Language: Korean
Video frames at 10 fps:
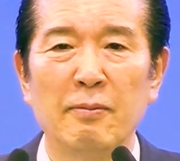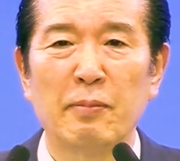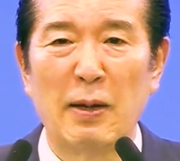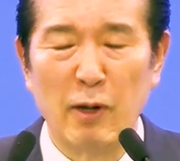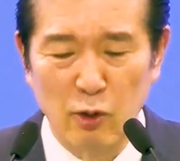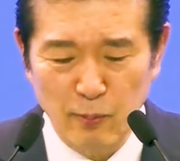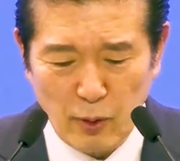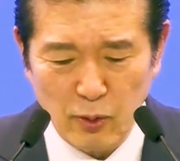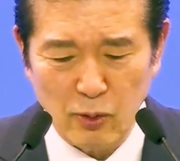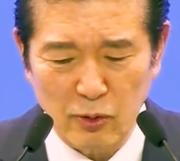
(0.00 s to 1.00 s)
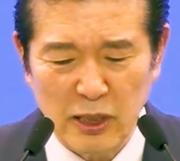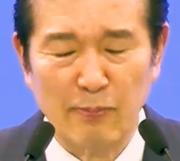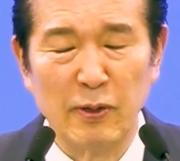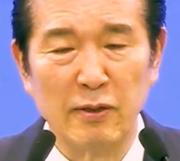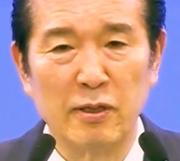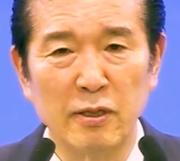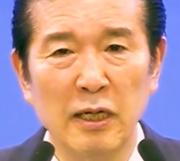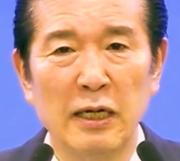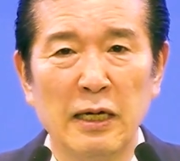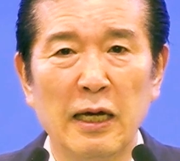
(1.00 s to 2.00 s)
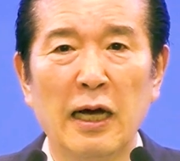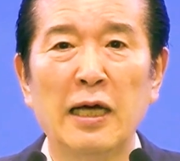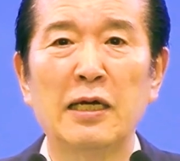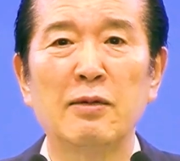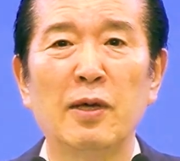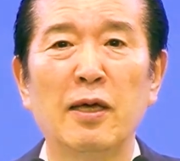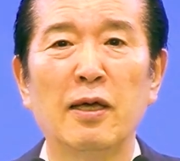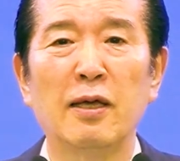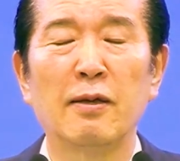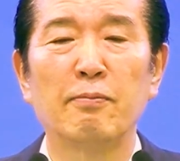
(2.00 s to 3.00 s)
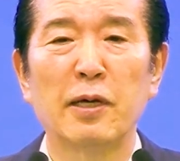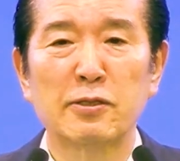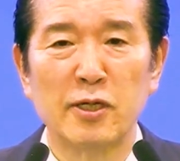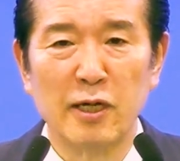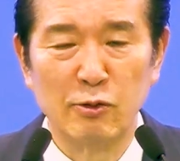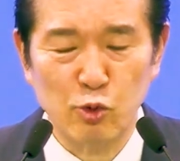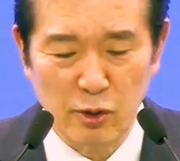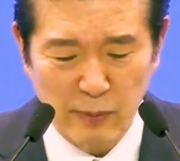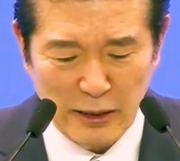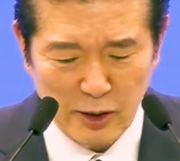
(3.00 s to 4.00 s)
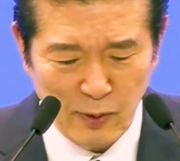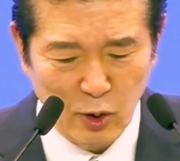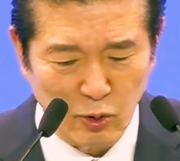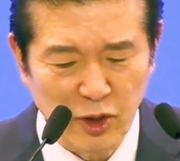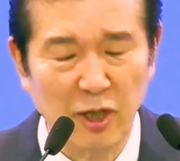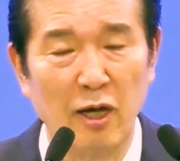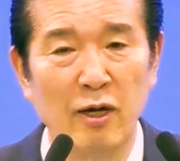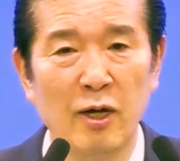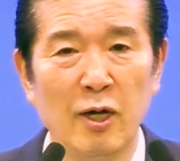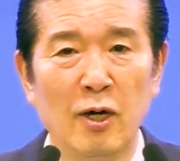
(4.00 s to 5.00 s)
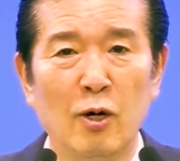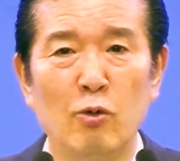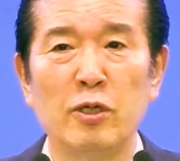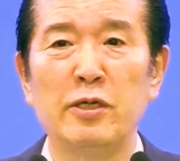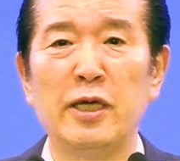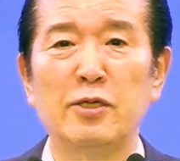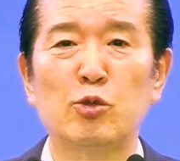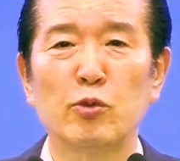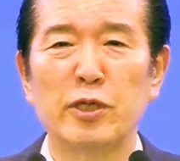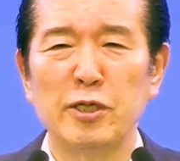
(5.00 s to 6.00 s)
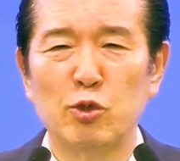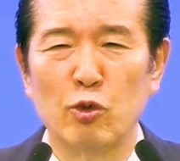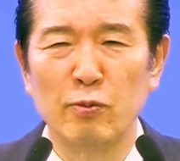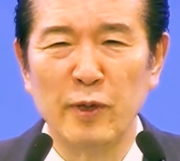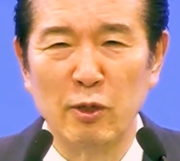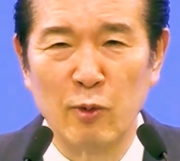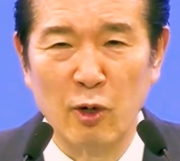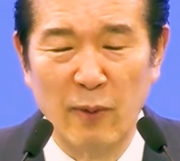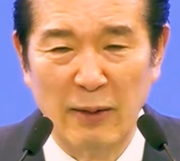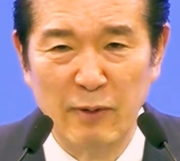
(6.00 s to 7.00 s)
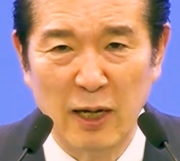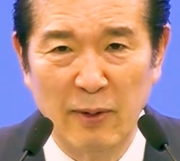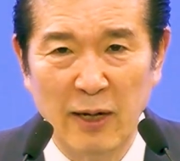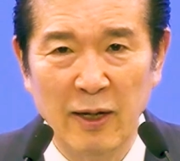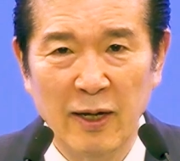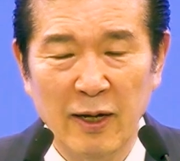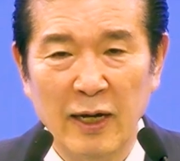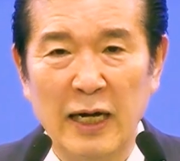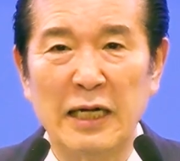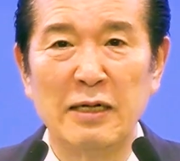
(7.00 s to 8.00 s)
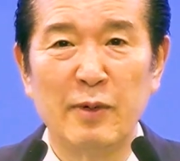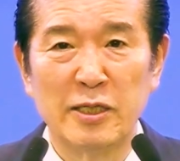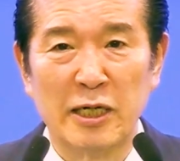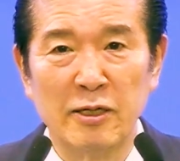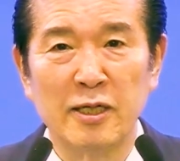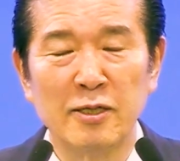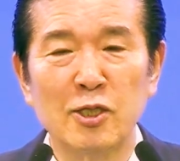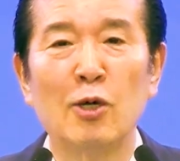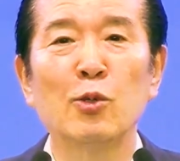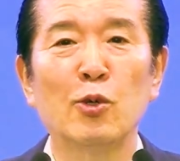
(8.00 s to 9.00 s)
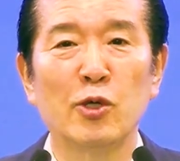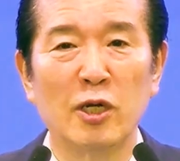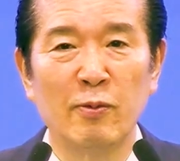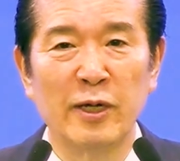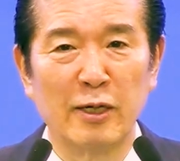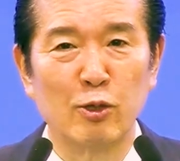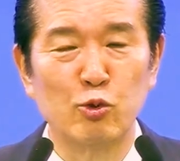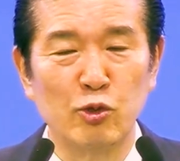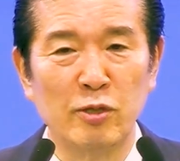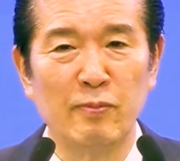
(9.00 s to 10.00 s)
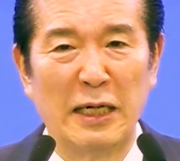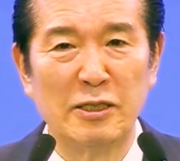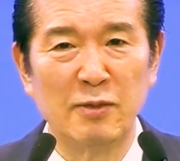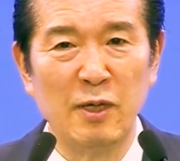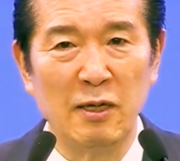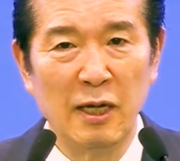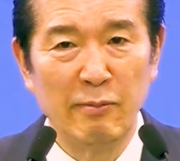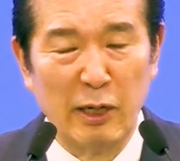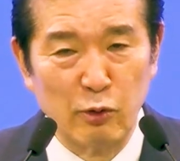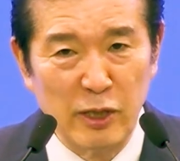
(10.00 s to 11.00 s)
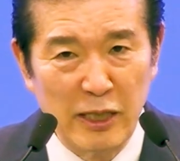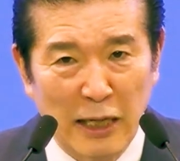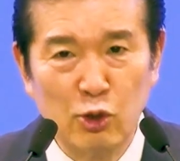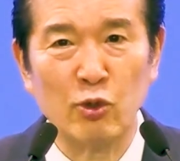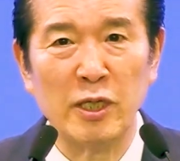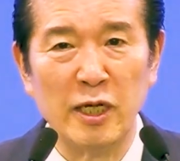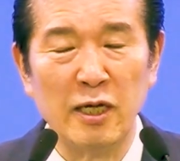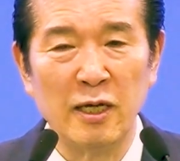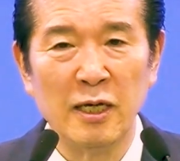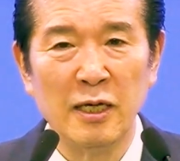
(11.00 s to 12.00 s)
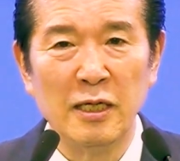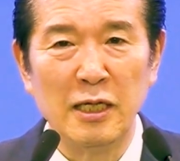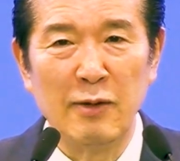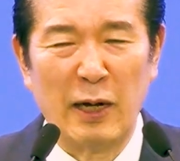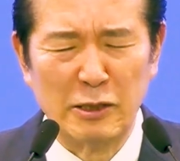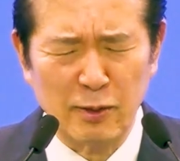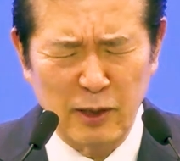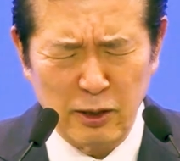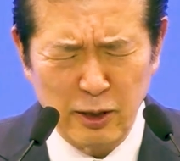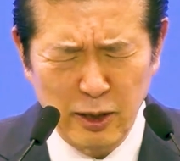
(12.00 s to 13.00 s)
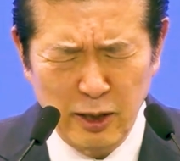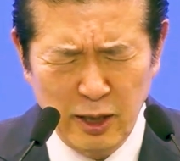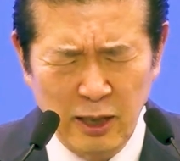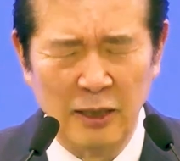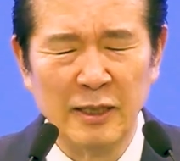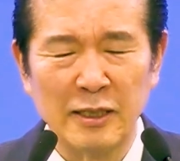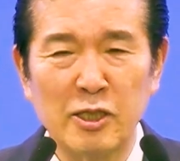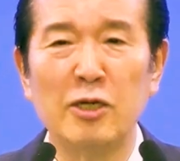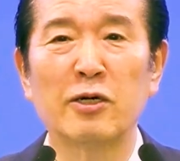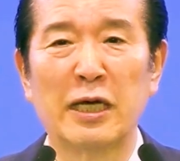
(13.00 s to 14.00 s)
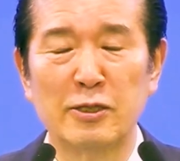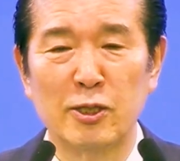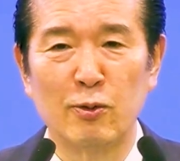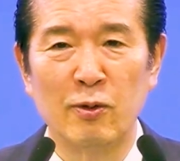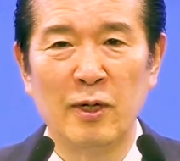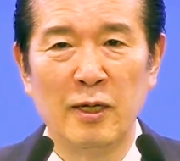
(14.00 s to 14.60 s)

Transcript: 바벨론 포로로 잡혀 있던 하나님의 백성에게 주신 말씀인 동시에 오늘 예수 그리스도를 믿음으로 말미암아 하나님의 자녀된 성도 여러분에게도 주신 말씀이 바로 이 약속이니 이 말씀을 늘 기억하시고